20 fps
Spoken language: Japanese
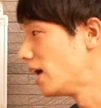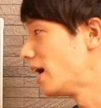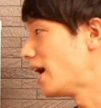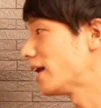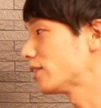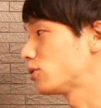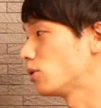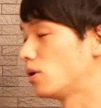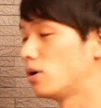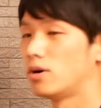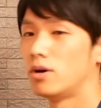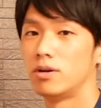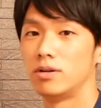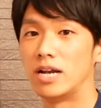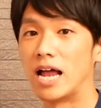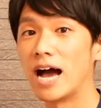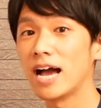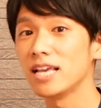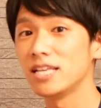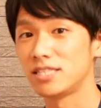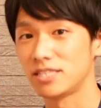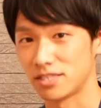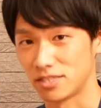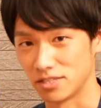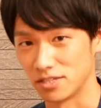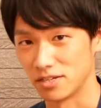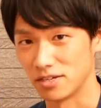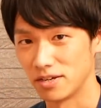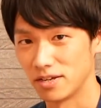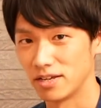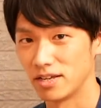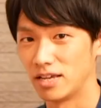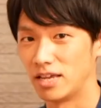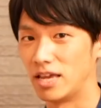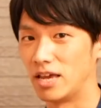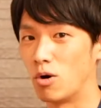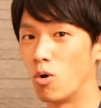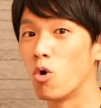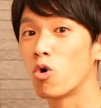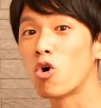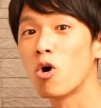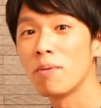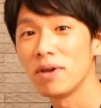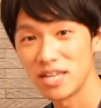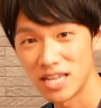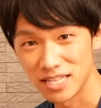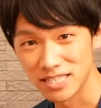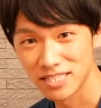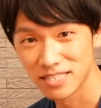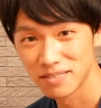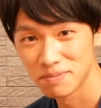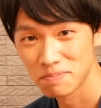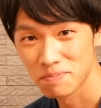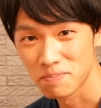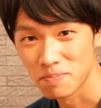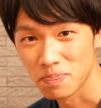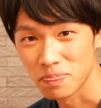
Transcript: あと、ライス、えー、お米です。